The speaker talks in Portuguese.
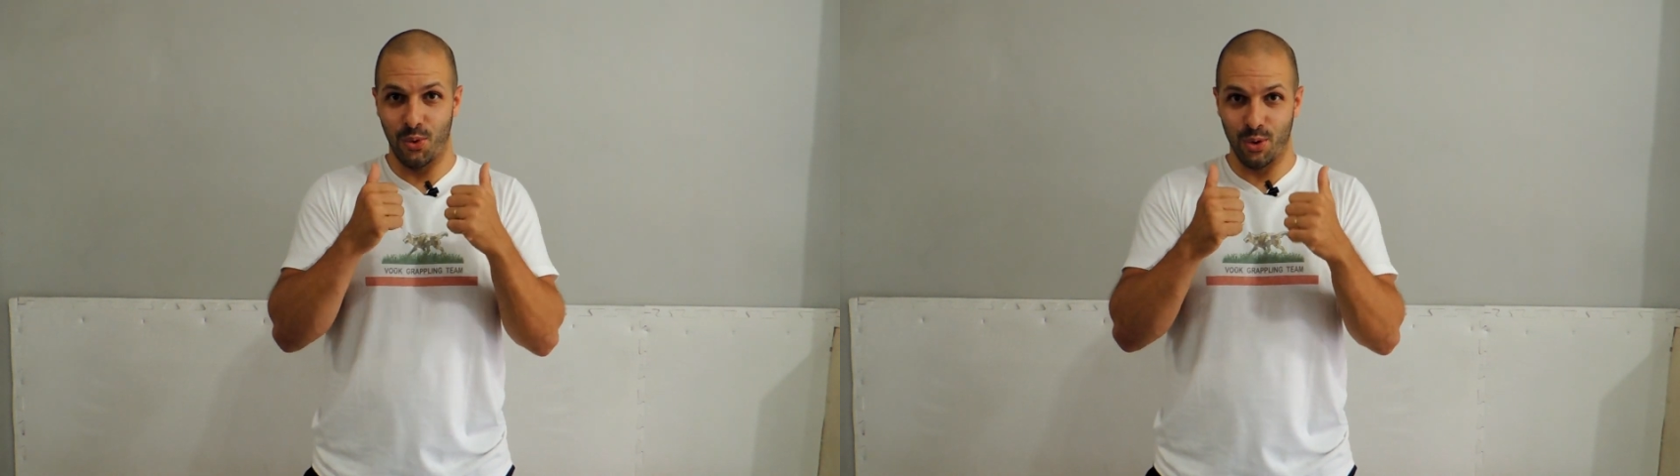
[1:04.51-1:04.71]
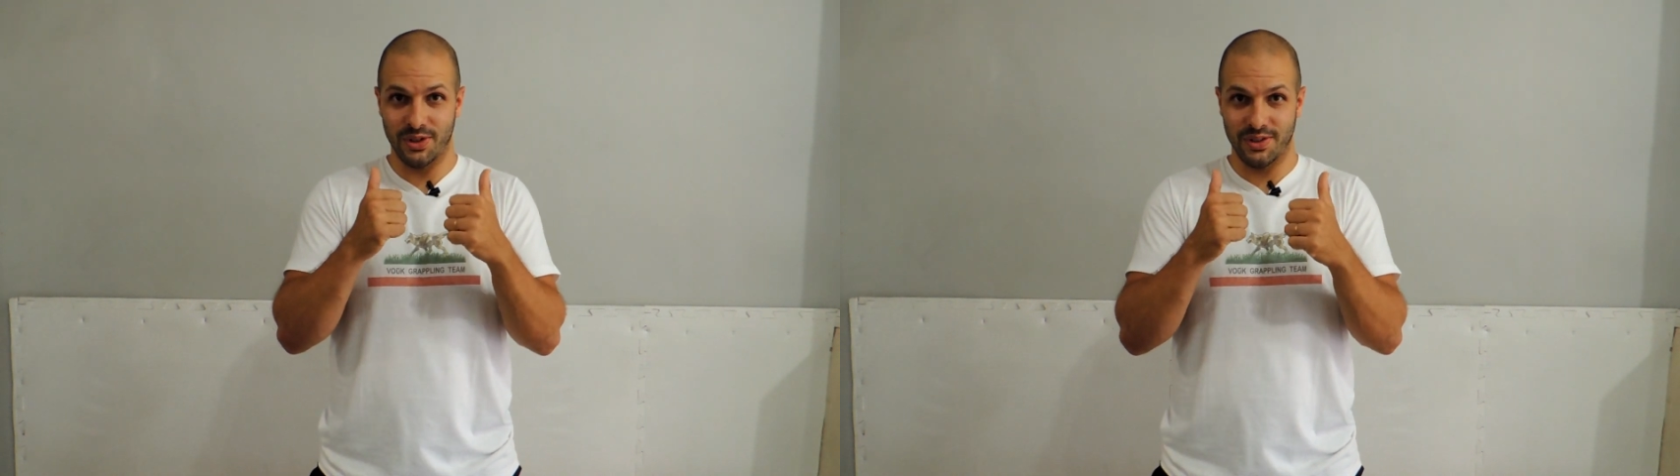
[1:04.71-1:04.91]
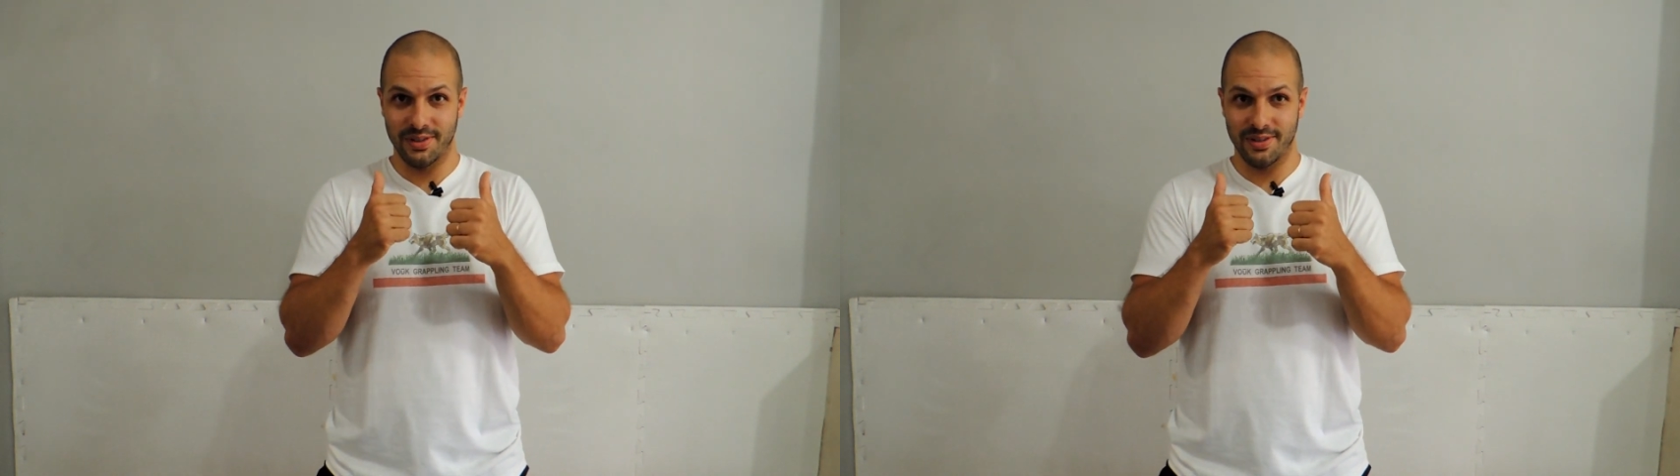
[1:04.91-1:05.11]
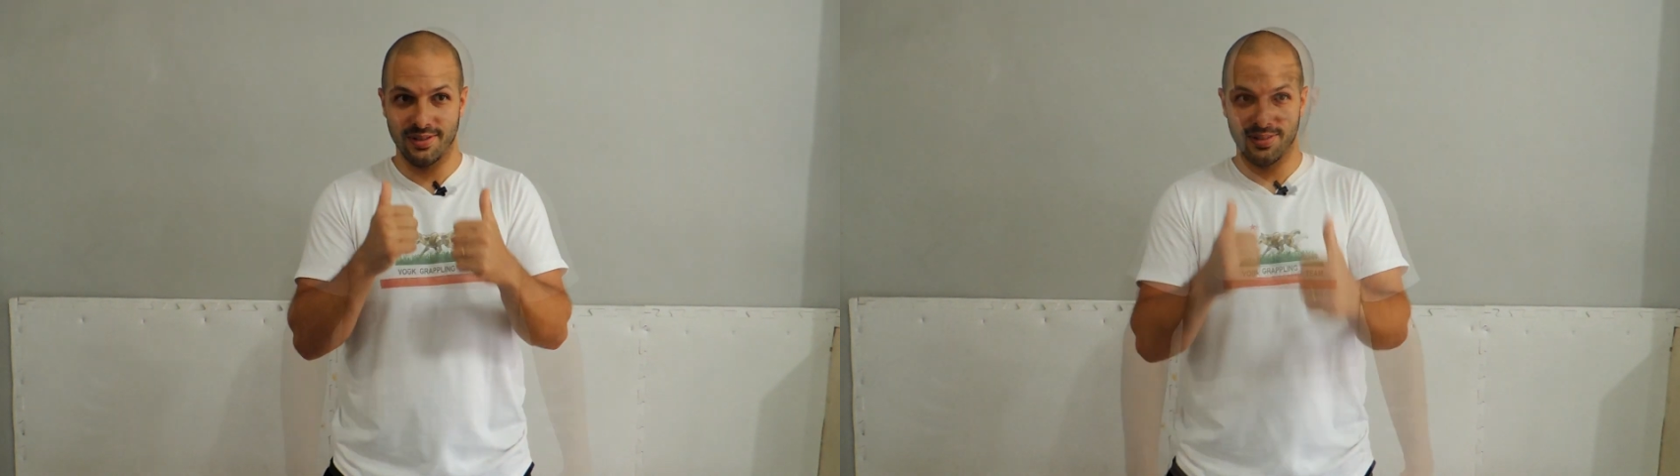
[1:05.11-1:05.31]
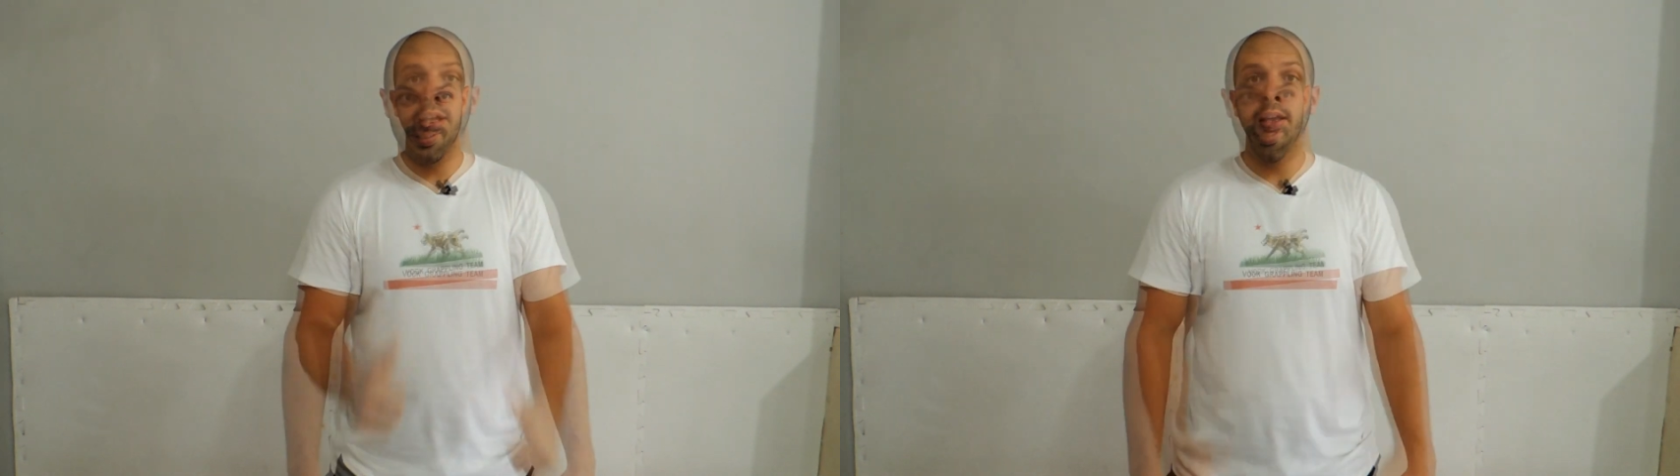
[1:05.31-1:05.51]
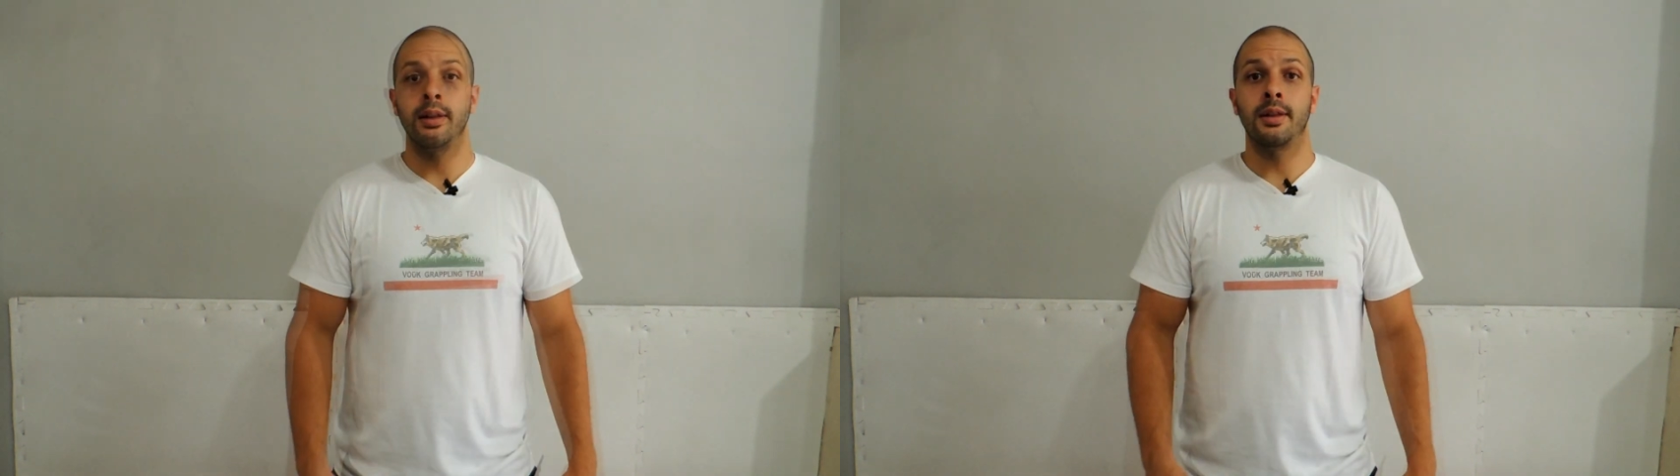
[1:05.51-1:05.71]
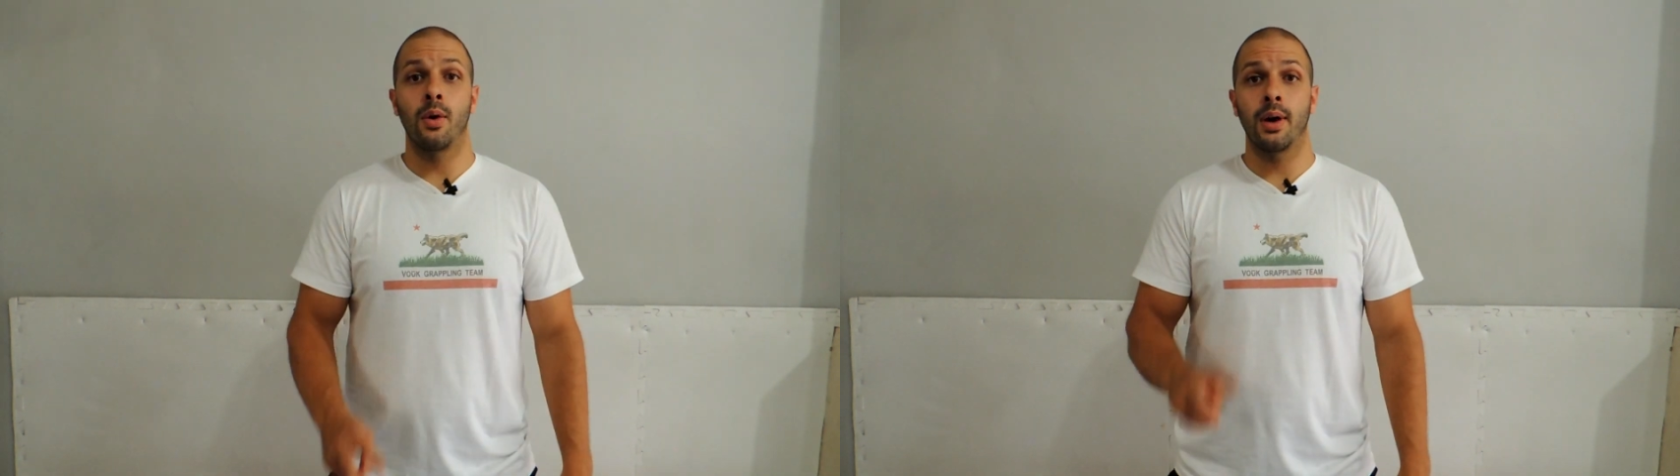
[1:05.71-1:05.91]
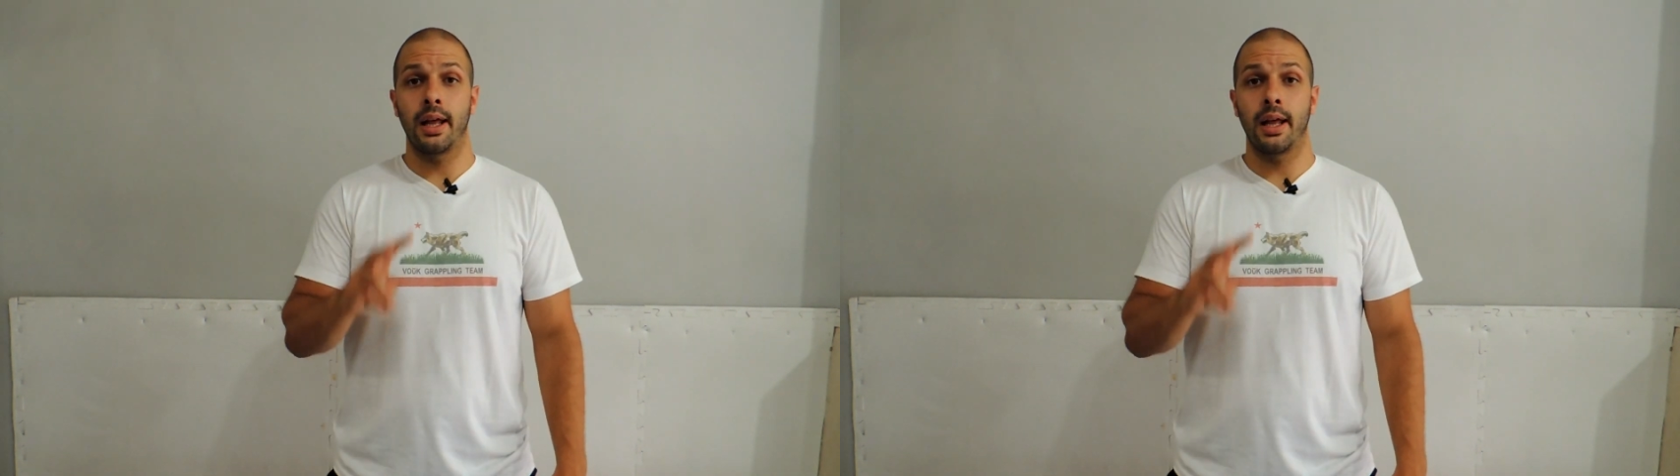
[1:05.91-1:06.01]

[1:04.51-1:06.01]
Os. Então,